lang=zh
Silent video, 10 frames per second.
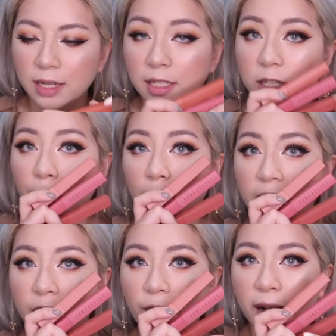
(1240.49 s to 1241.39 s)
这是
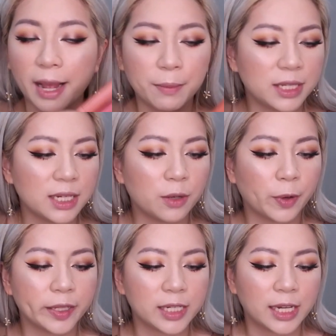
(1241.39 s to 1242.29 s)
Pony 的 t 他们寄给
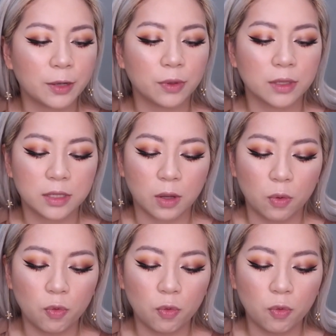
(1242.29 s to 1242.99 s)
寄给我的这种